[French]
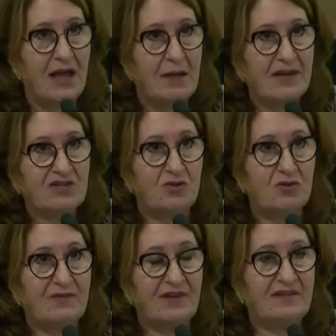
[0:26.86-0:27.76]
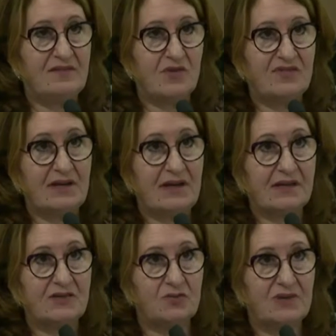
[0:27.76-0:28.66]
parce que effectivement c'est la
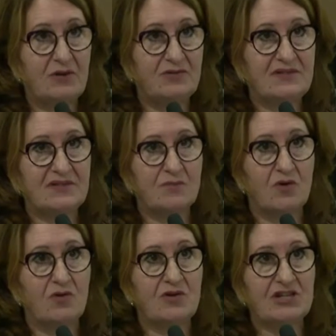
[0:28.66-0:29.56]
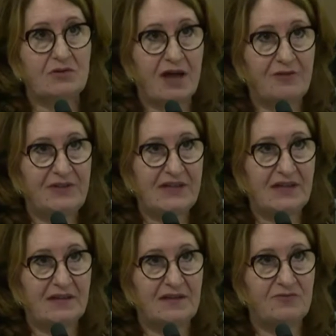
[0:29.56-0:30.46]
question de l'allotissement euh, géographique
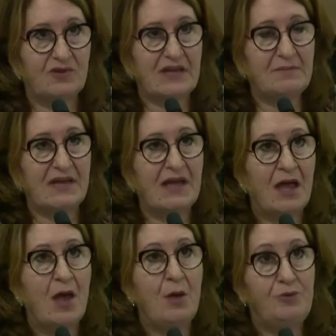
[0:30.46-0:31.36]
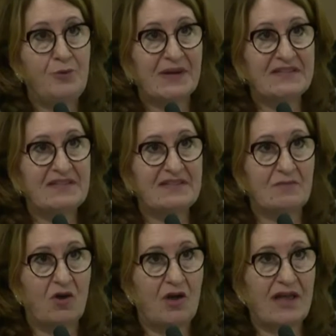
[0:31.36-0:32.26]
qui est évoquée, mais plus
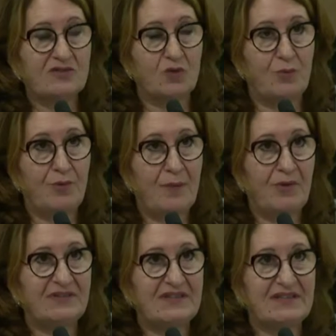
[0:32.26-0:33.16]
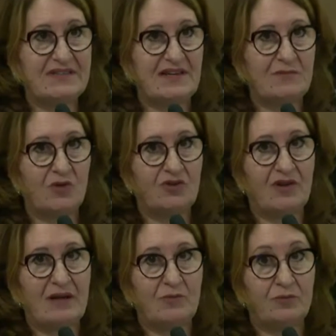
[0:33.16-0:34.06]
précisément, est-ce qu'on peut apporter des éléments dans
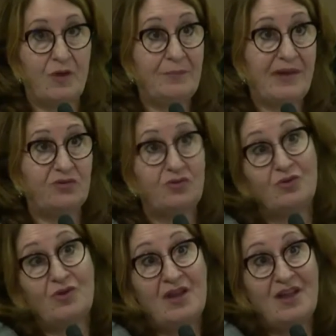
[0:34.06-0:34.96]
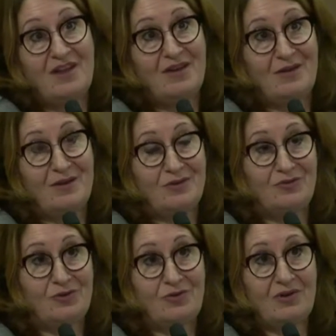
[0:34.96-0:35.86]
l'amendement Parce que euh,
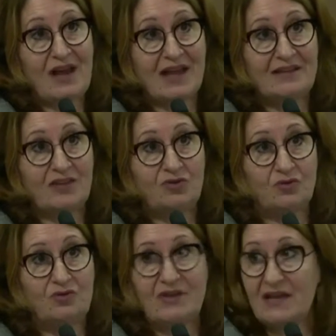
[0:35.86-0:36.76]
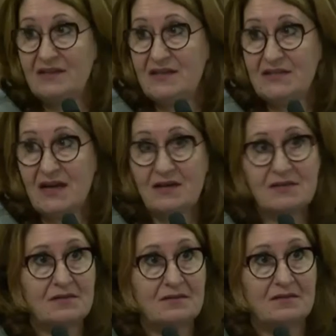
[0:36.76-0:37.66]
selon la rédaction du cahier des charges,
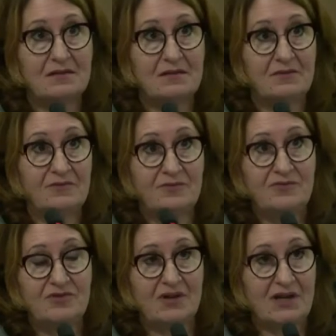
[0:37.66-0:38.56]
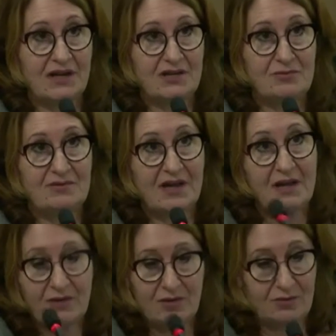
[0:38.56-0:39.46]
euh, vous aurez les
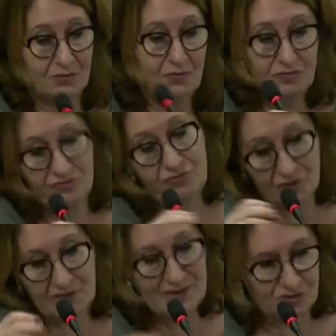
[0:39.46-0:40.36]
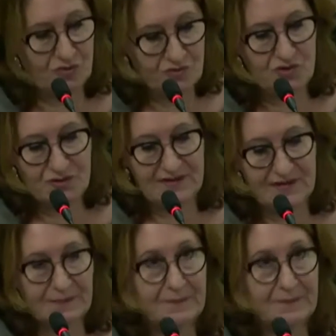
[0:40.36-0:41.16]
résultats ou vous n'aurez pas ceux que vous souhaitez.